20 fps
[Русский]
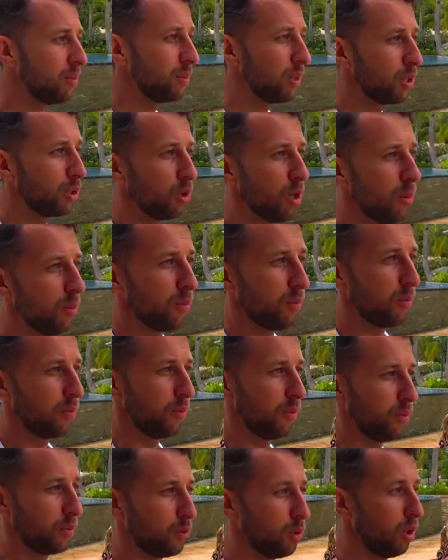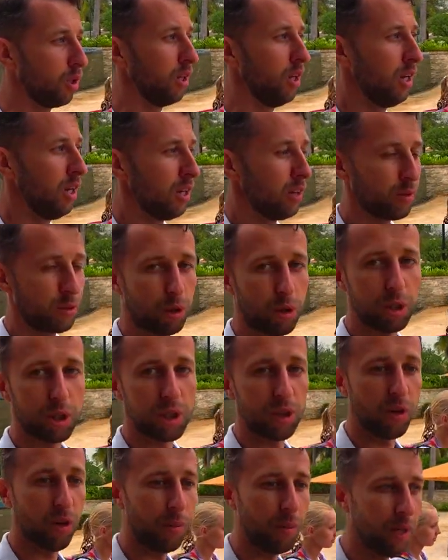мы идем вдоль
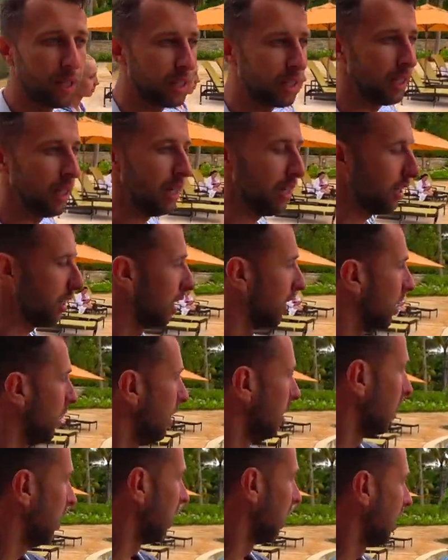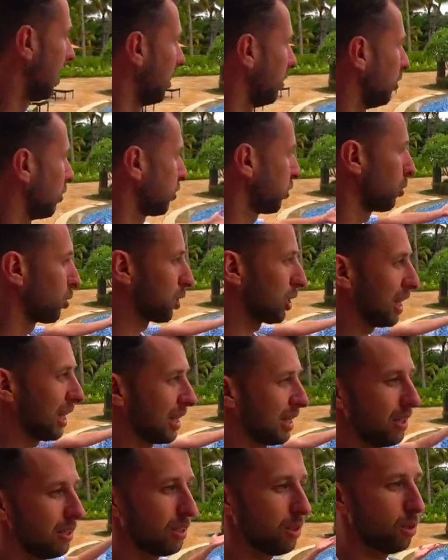взрослого бассейна. А, ну, в том числе и
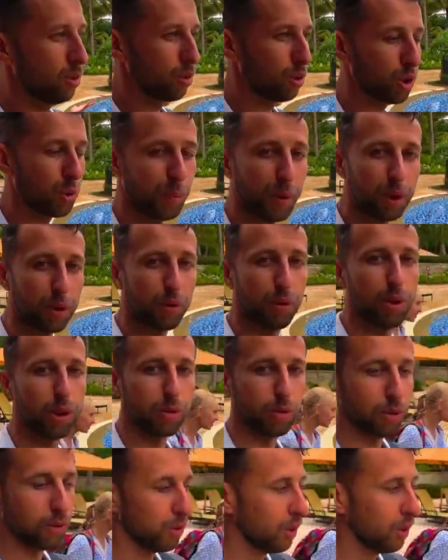для детей он тоже подходит. Вот